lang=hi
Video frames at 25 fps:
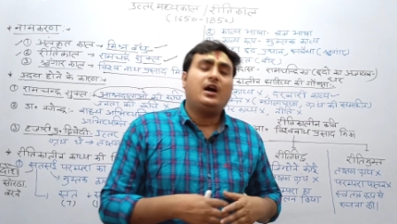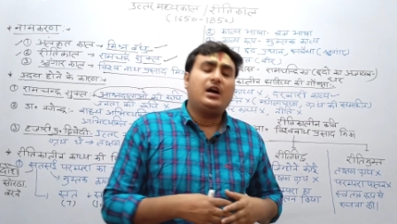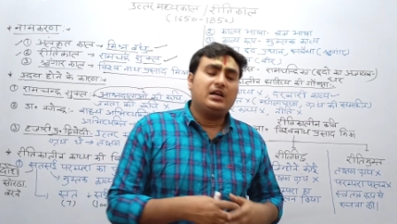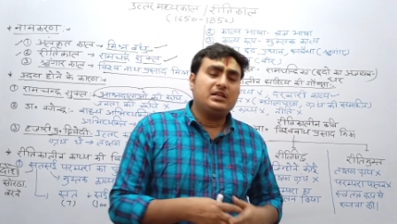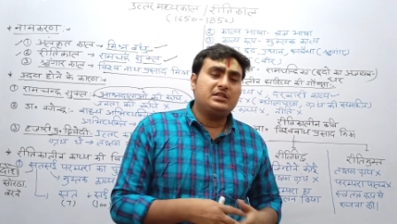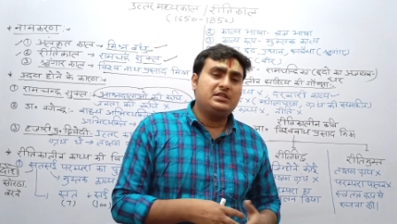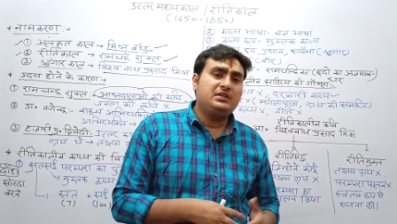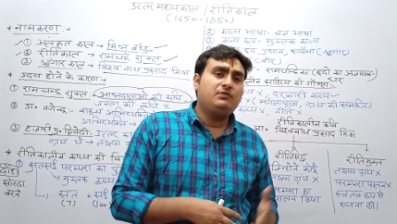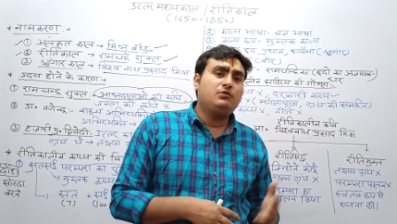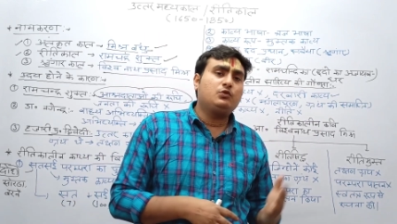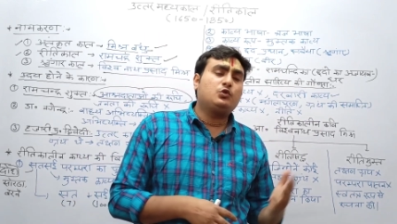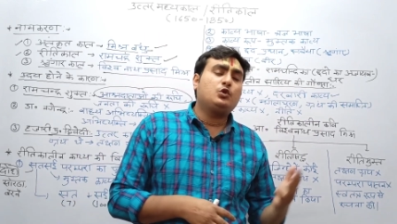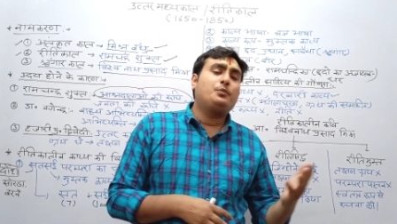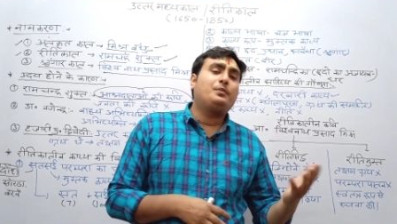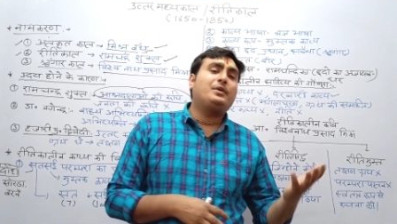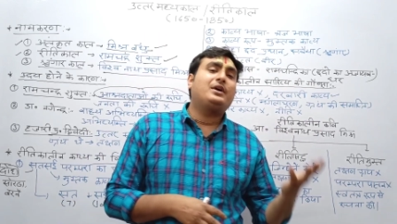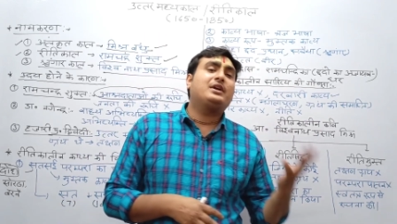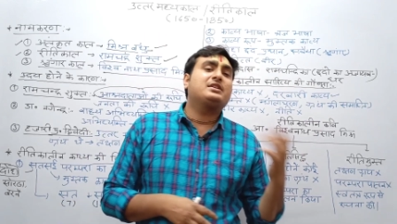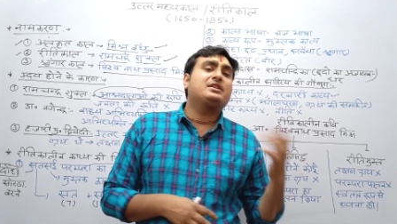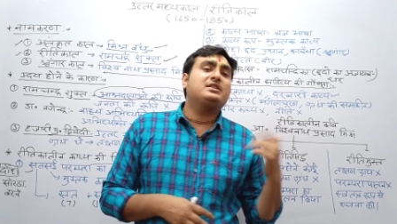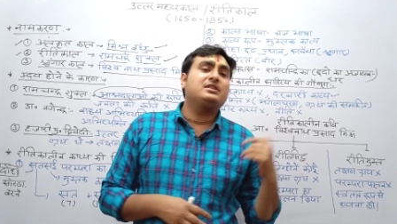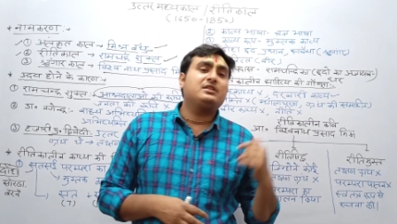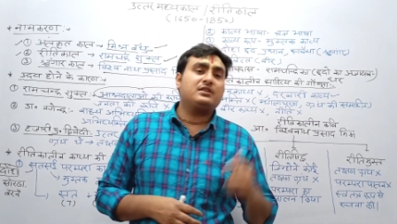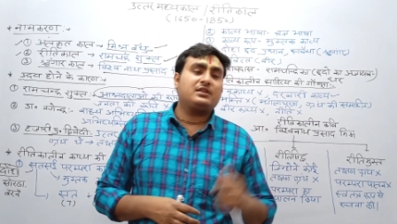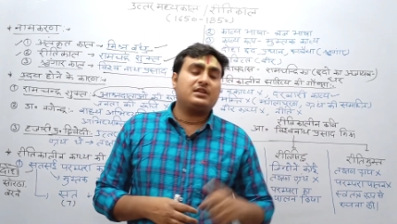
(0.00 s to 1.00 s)

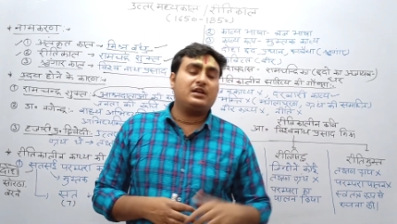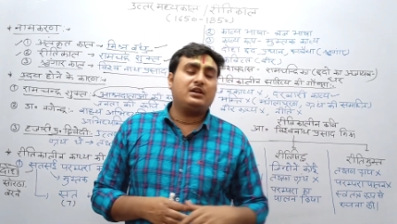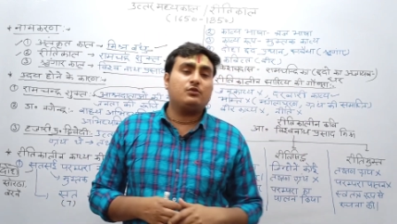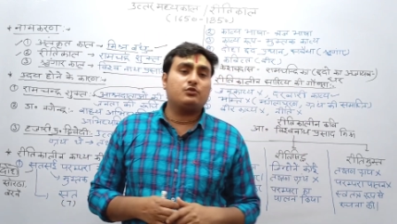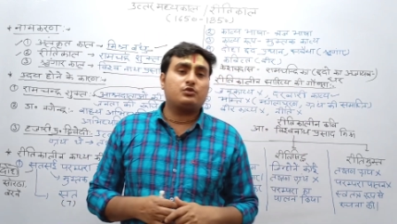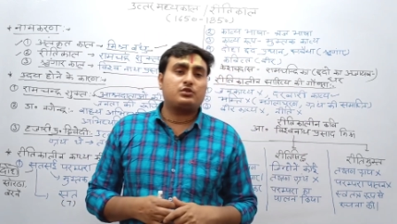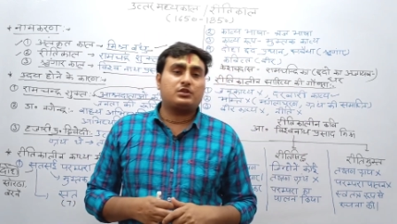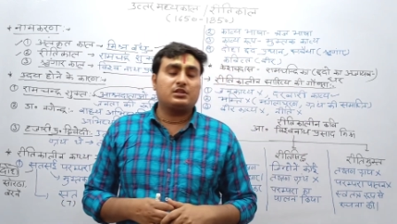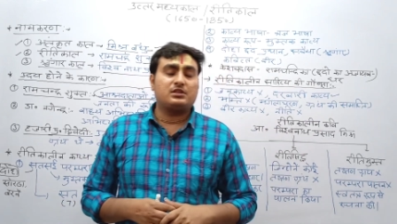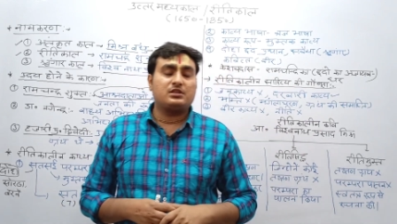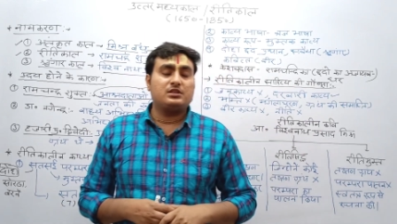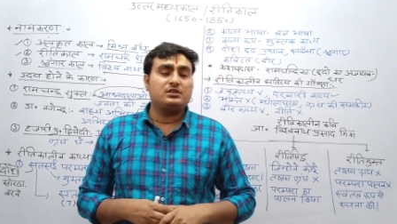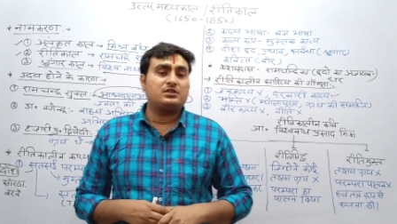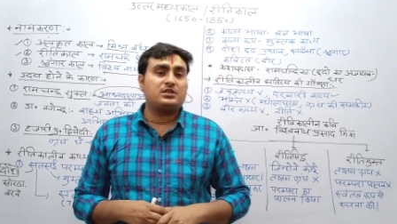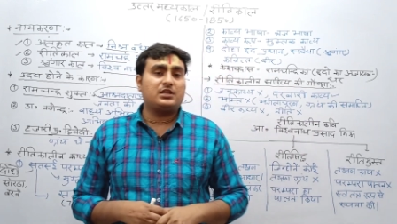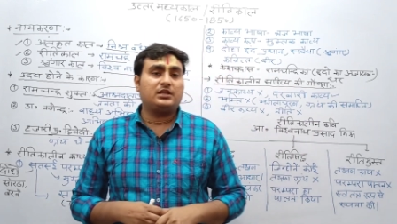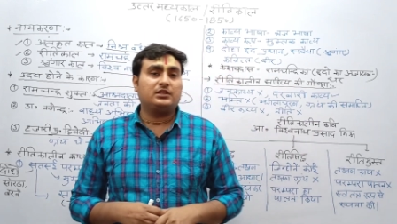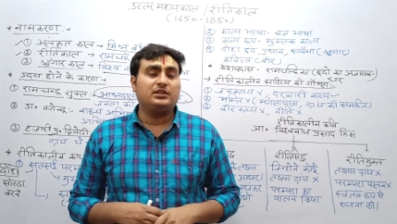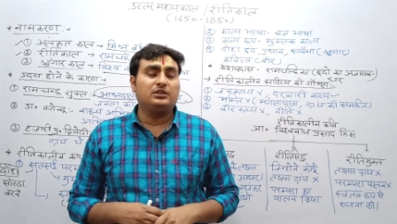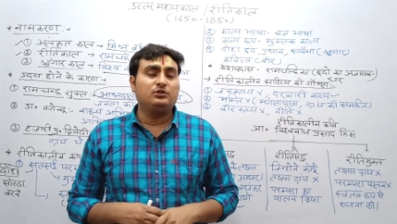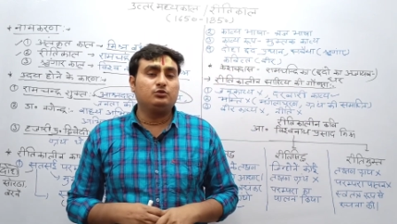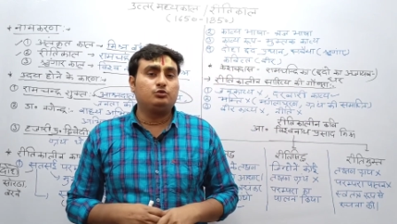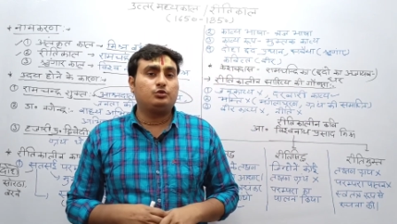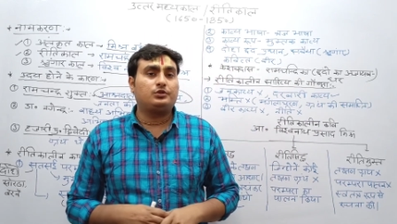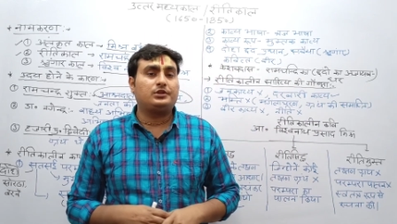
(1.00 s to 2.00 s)
आजीविकोपार्जन का उसके
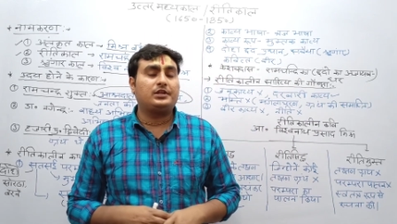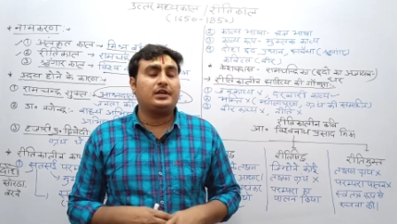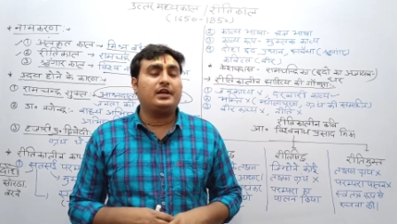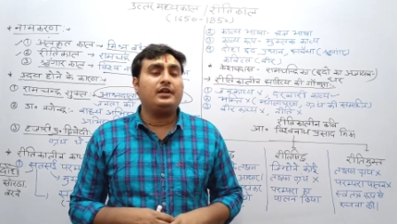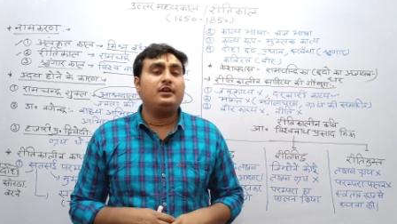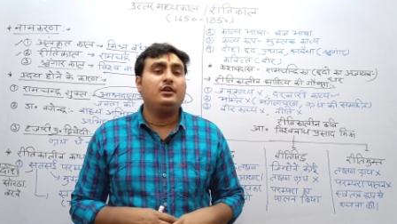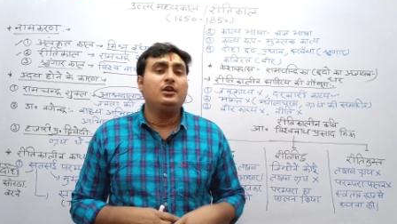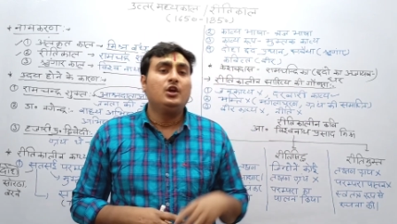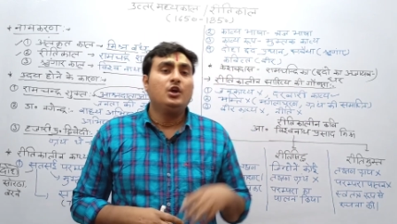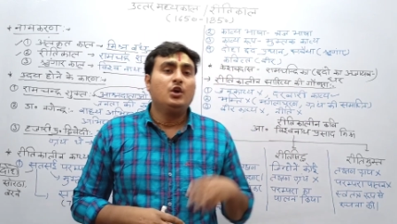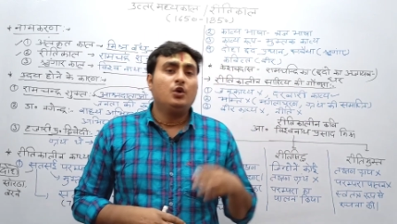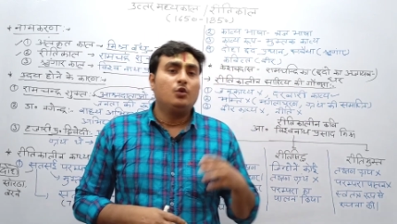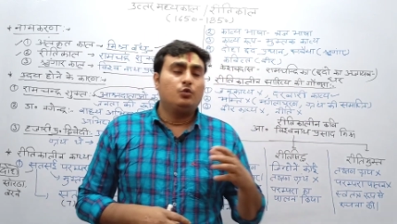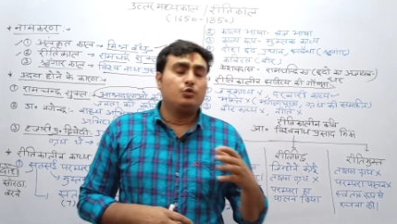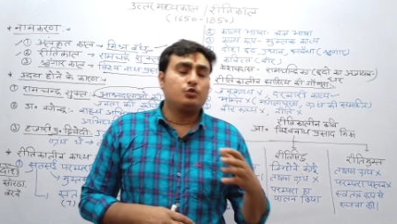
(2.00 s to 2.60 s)
संसाधन जुटाए